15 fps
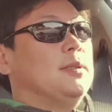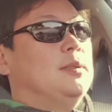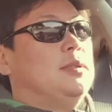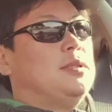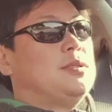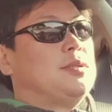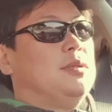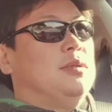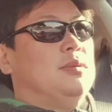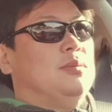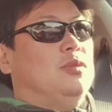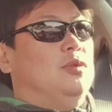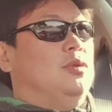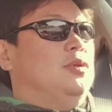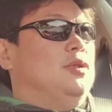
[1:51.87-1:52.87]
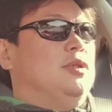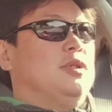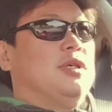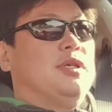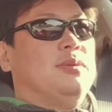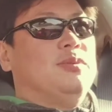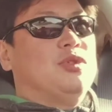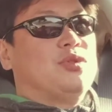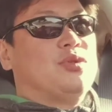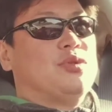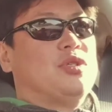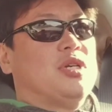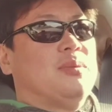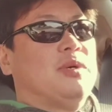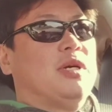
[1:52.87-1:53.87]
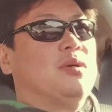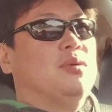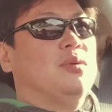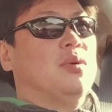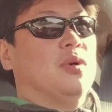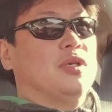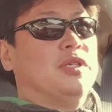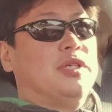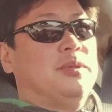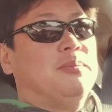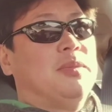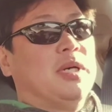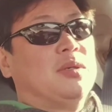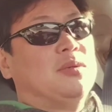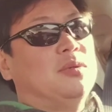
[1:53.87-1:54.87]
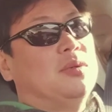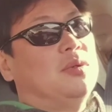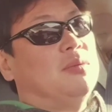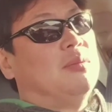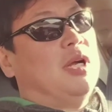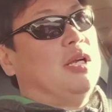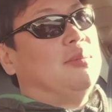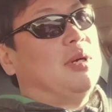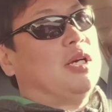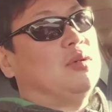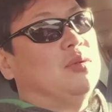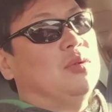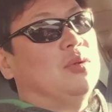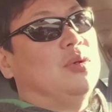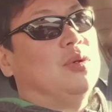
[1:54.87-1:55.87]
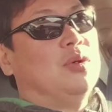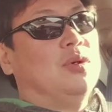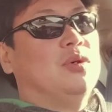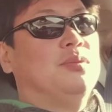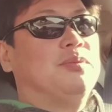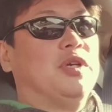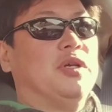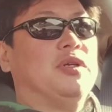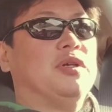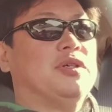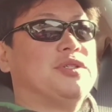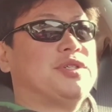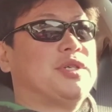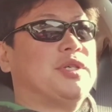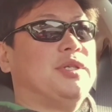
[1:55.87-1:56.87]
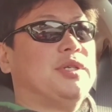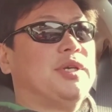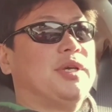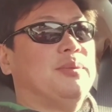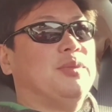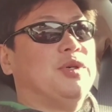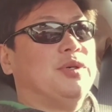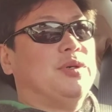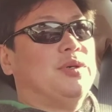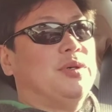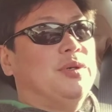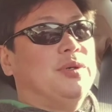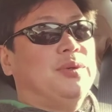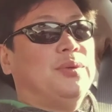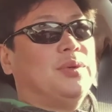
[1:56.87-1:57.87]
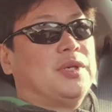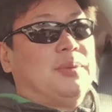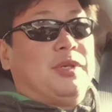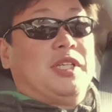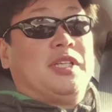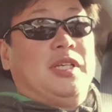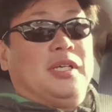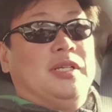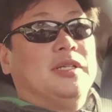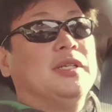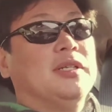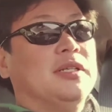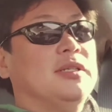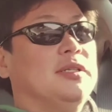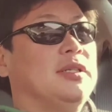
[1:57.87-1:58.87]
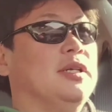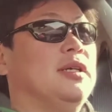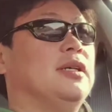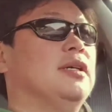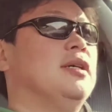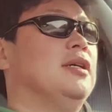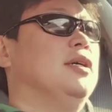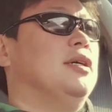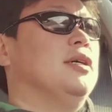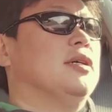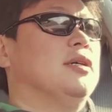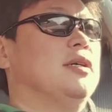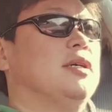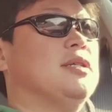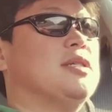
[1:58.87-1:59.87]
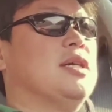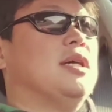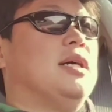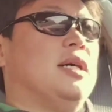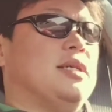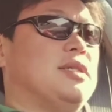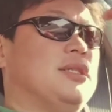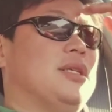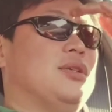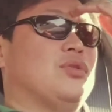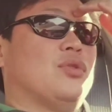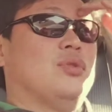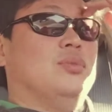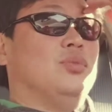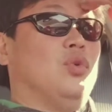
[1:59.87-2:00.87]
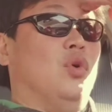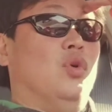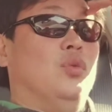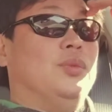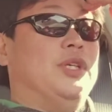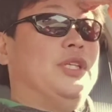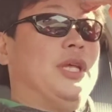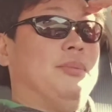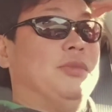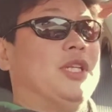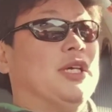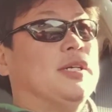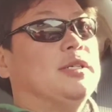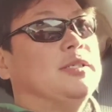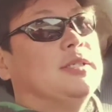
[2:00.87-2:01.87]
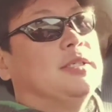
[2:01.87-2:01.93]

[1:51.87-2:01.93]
그래서 뭐 그렇게 뭐 숫자 바꾸고 그림 바꾸고 말 바꾸고 변형을 시키는 게뭐 뭐라 할게요. 네. 그렇게 생각하실 때 조금 도움이 됩니다.